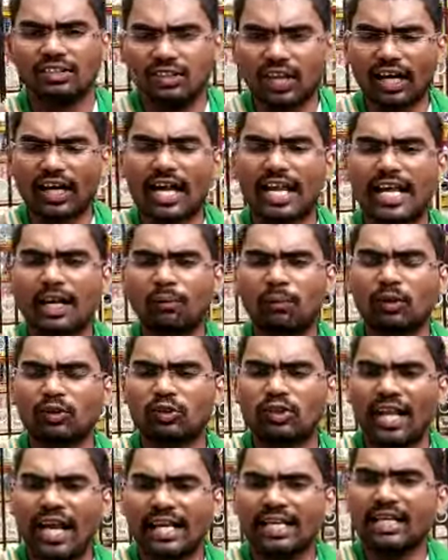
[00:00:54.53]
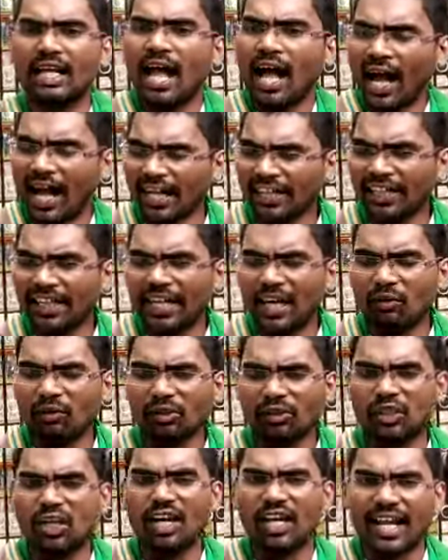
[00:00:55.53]
దొక్కలేకపోతున్నాయి ఐటీడీ
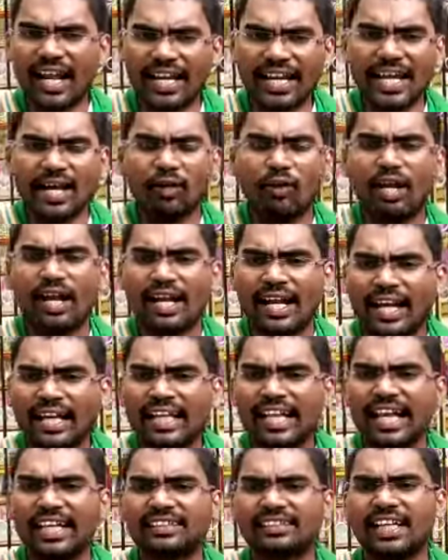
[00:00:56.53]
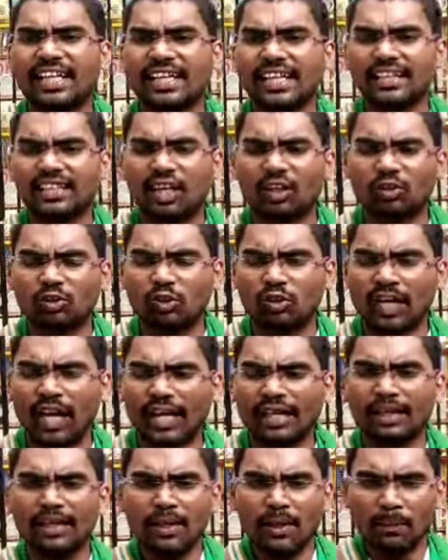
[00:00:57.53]
ఉద్యోగాలు అన్నీ కూడా నకిలీ ఎస్టీలకే దక్కుతున్నాయి